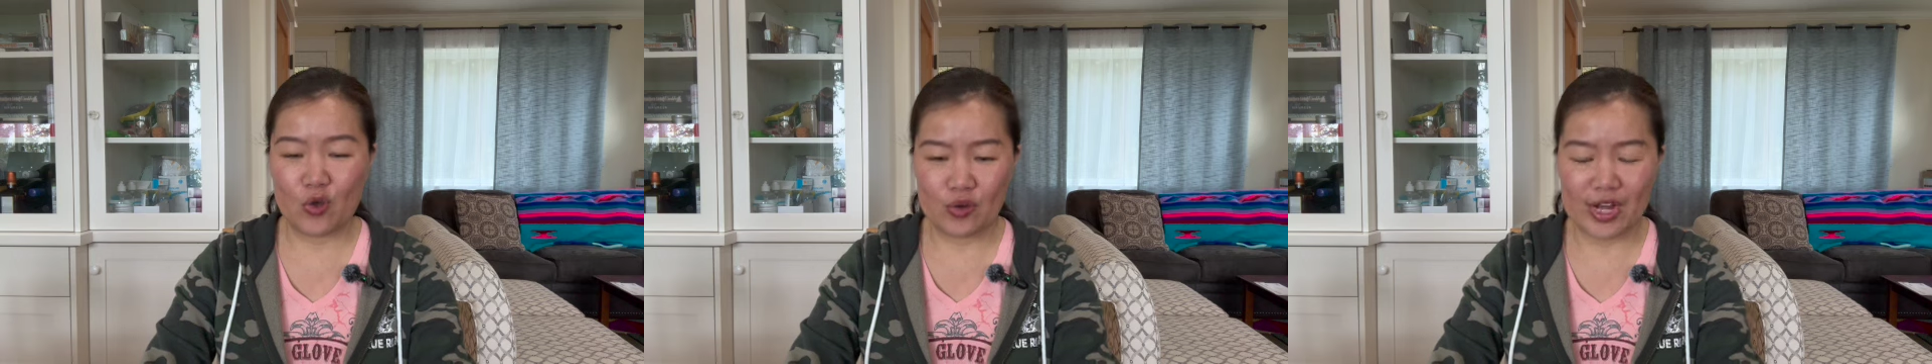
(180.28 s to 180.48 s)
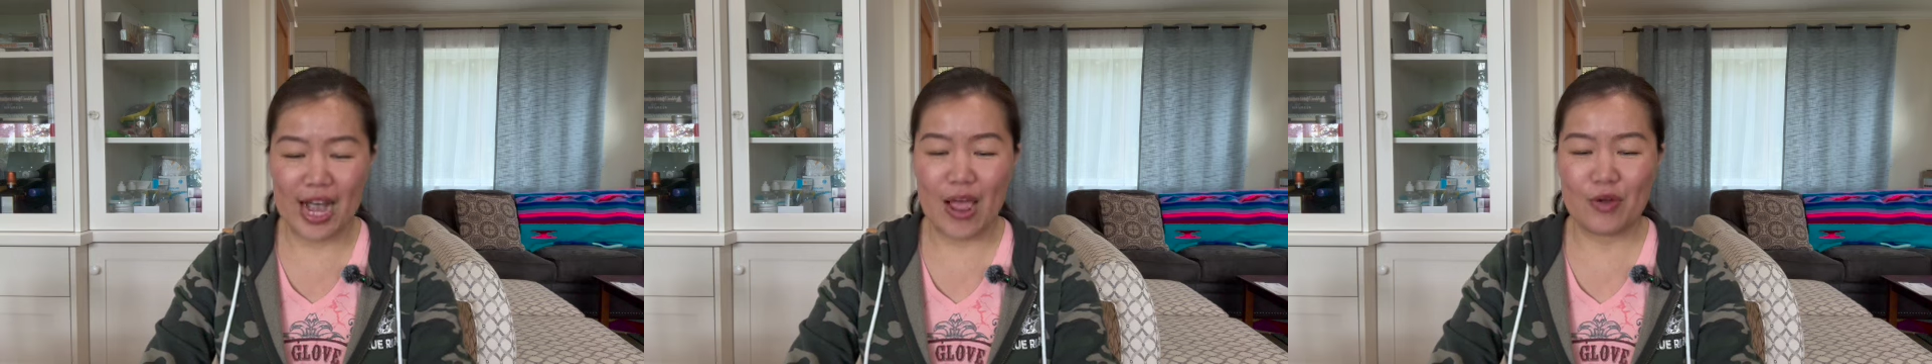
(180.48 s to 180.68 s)
ขอ
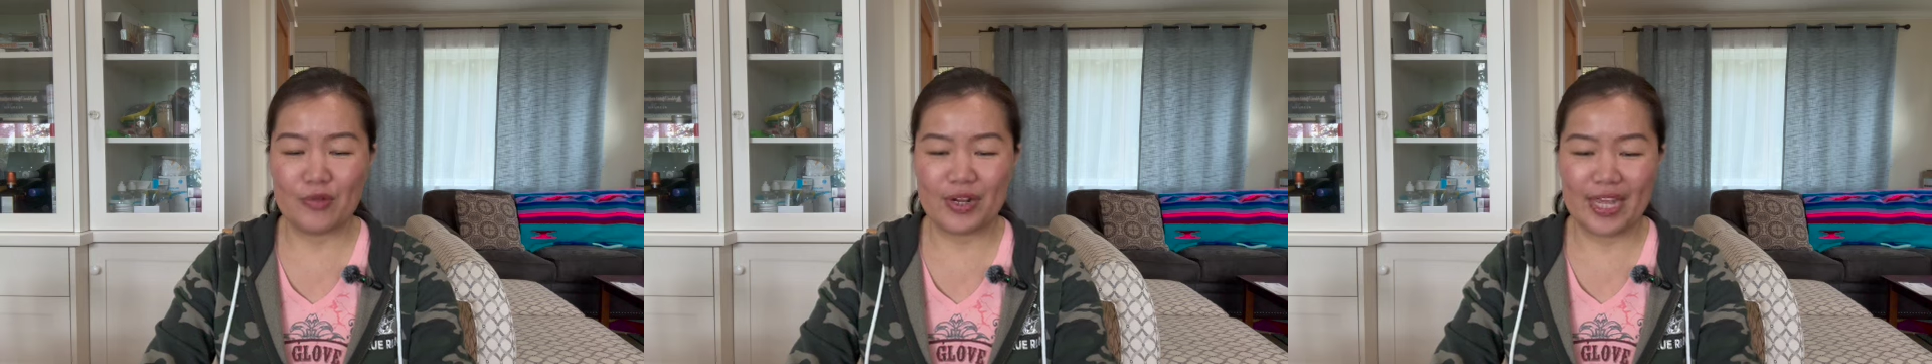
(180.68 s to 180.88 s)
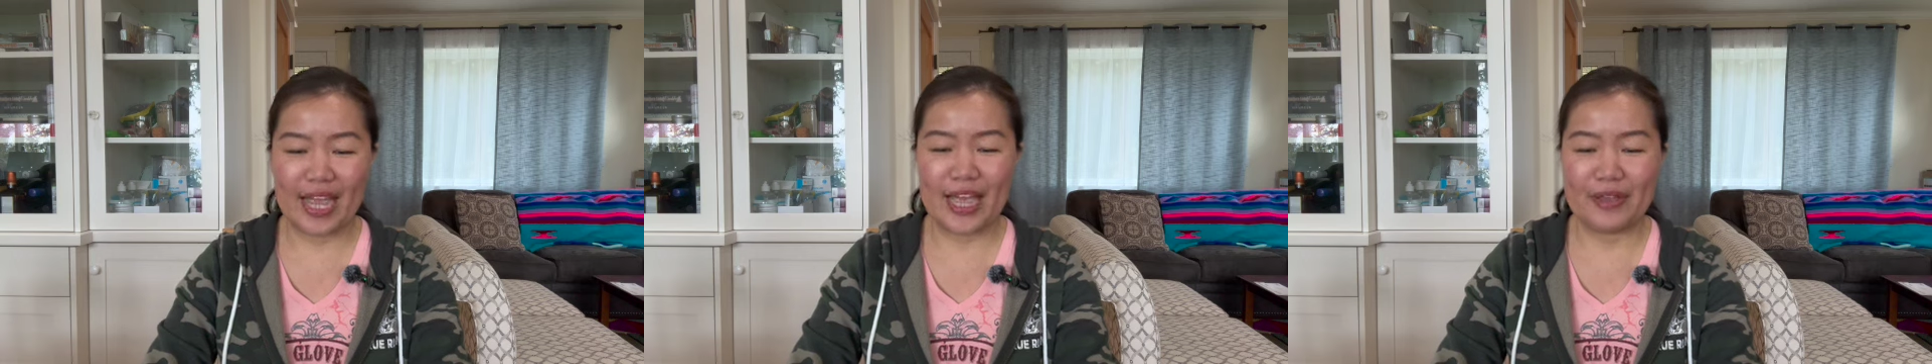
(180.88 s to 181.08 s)
งเรา
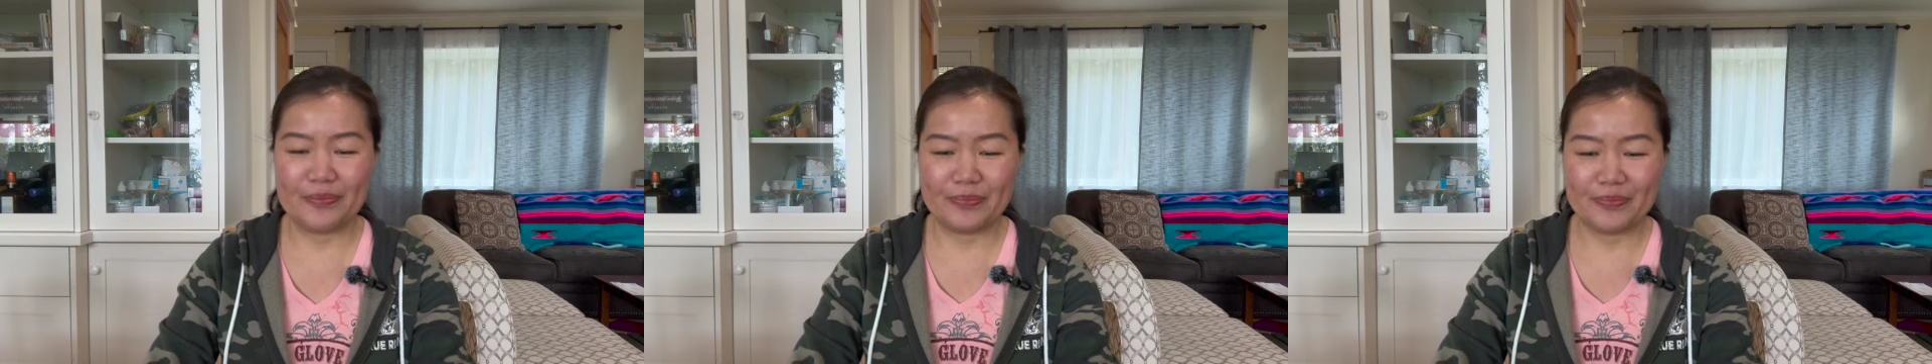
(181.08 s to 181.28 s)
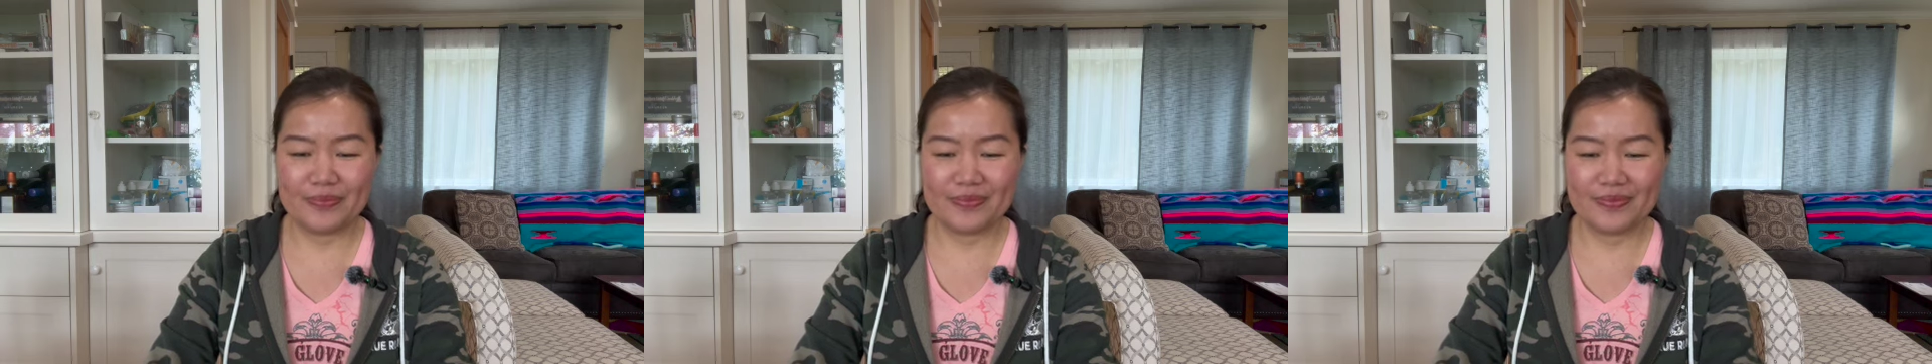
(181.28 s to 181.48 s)
นะคะ
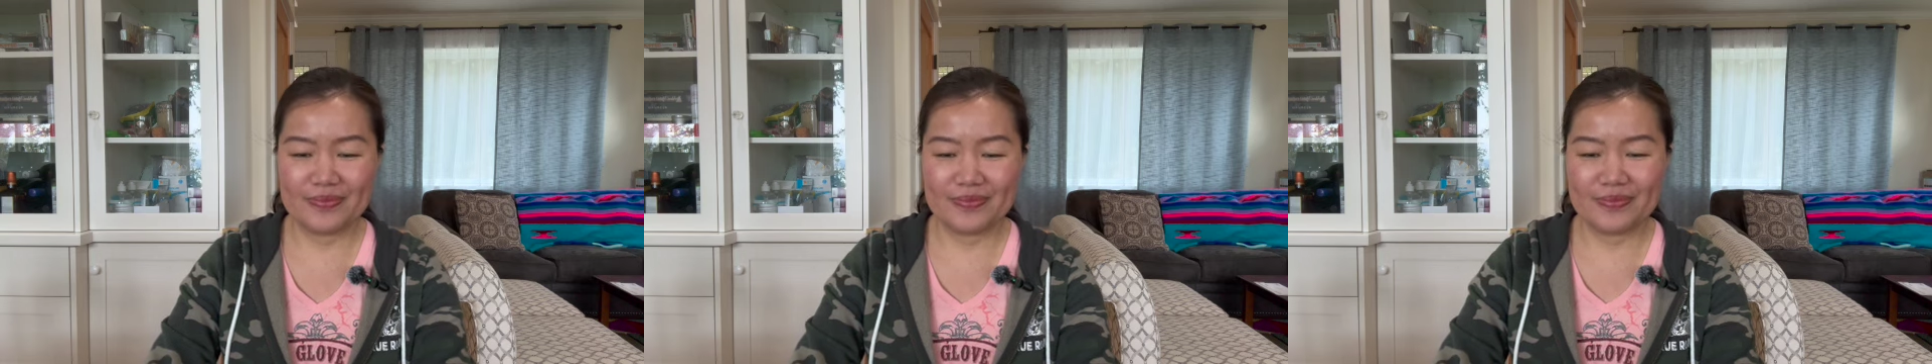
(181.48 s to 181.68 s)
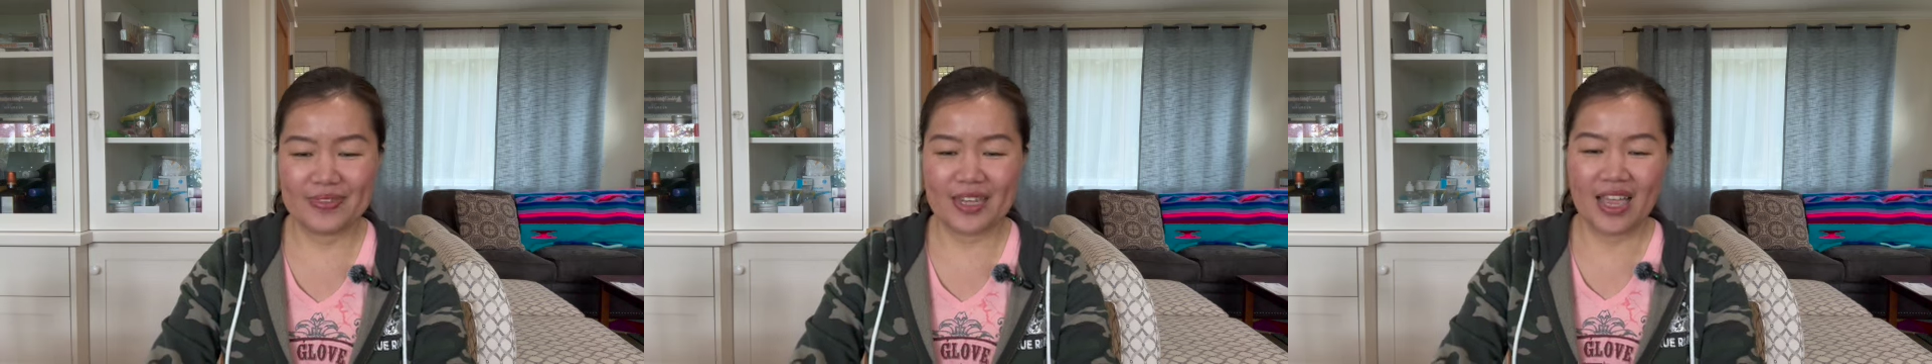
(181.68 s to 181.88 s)

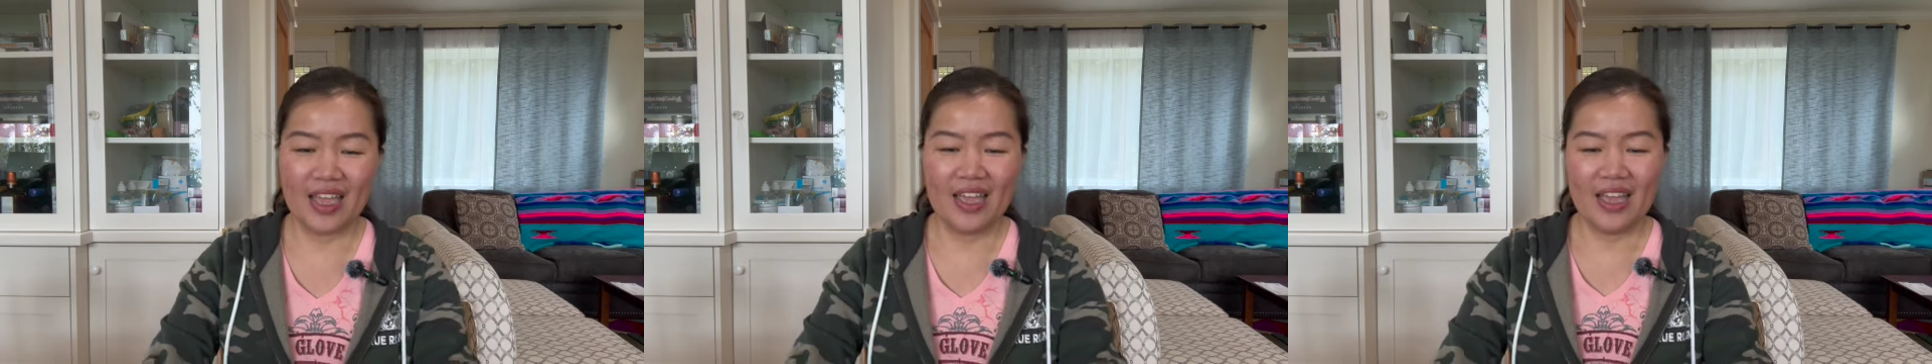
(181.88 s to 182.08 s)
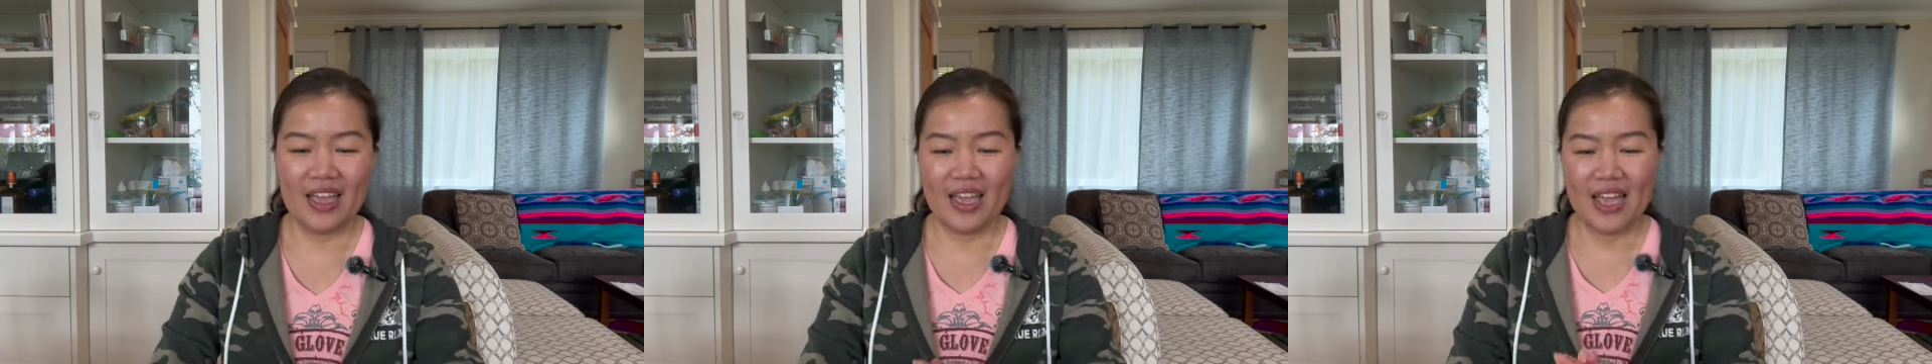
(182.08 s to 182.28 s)

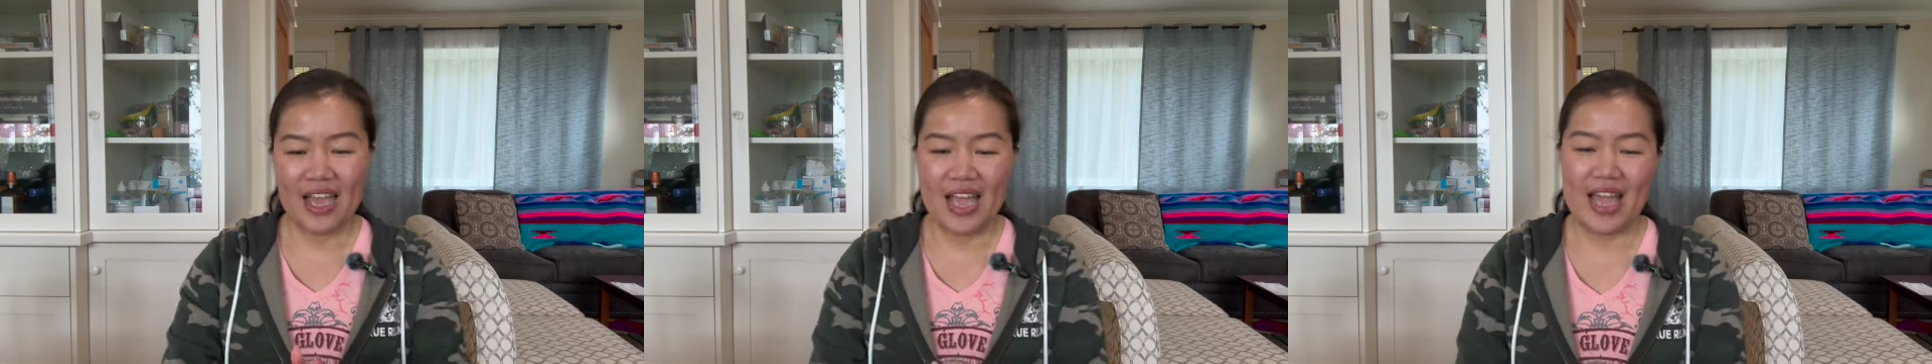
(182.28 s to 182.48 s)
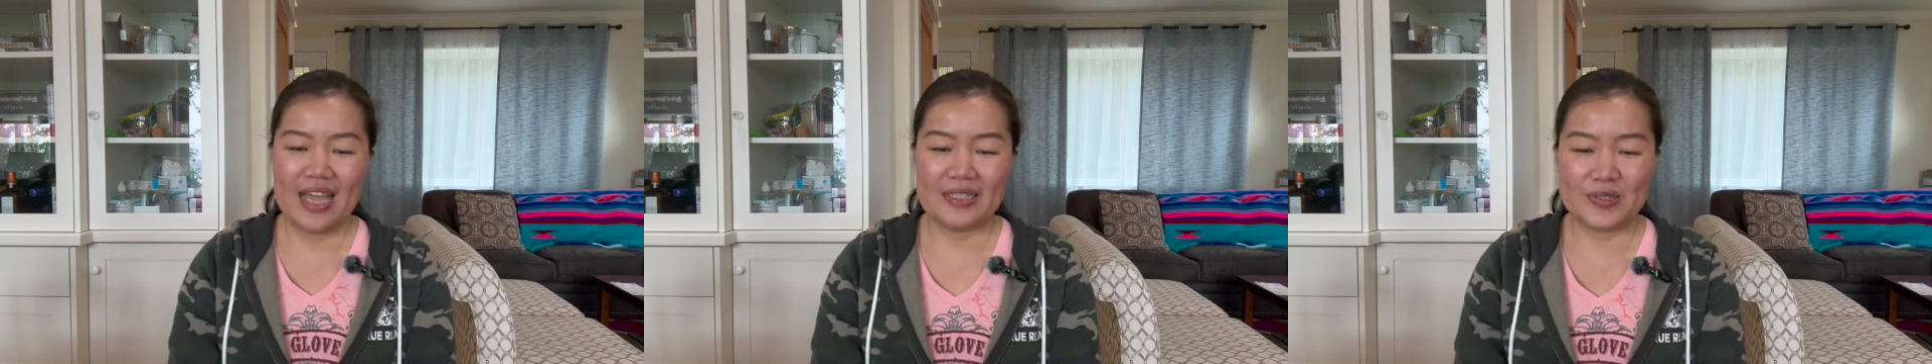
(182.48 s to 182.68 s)

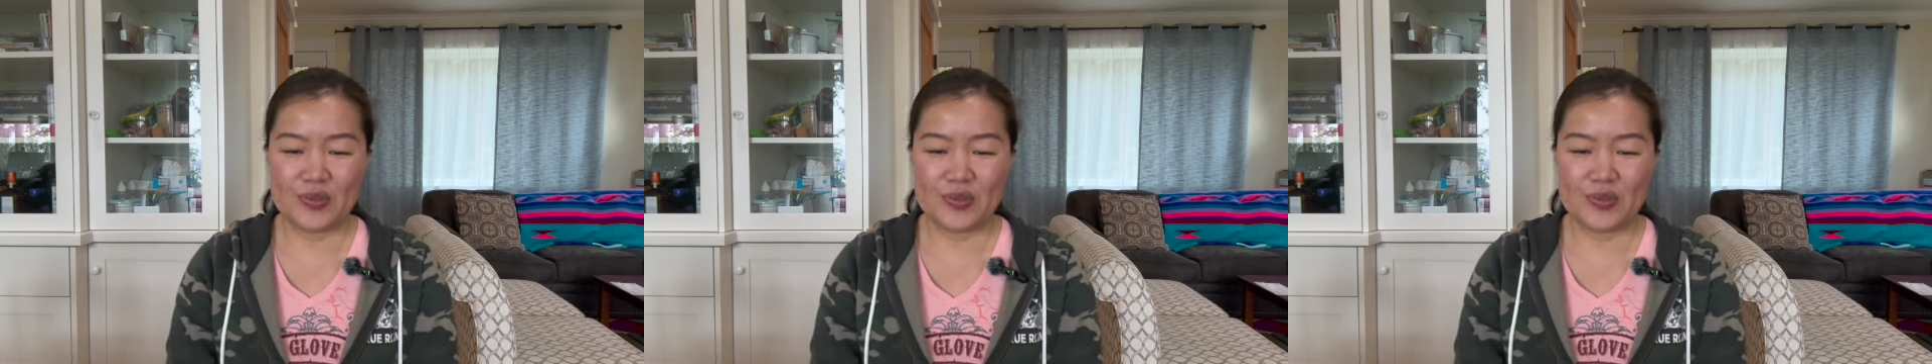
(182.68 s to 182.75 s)
อ่า